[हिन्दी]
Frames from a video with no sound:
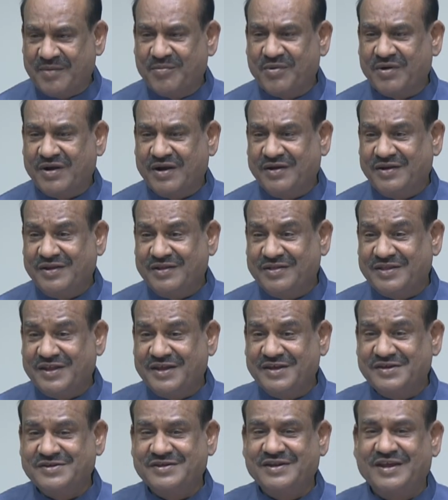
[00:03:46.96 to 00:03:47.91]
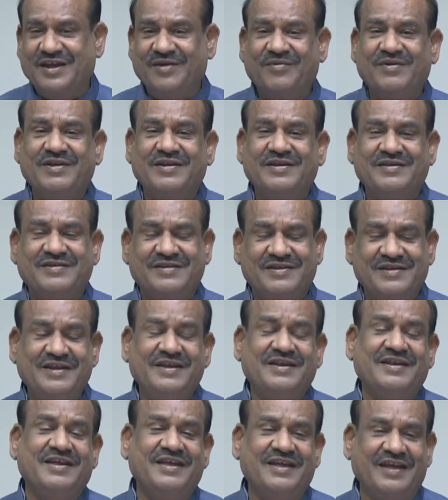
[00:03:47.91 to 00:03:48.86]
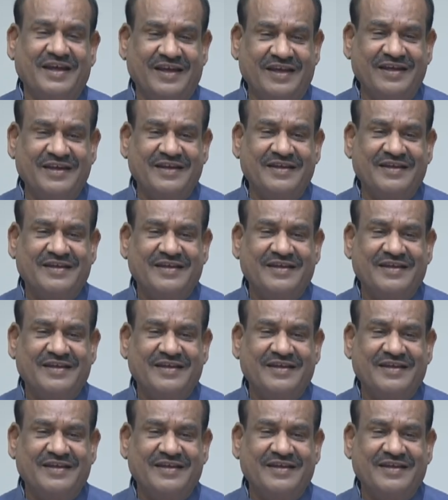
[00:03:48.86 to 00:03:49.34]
डेमोक्रेटिक देश केवल इसलिए नहीं है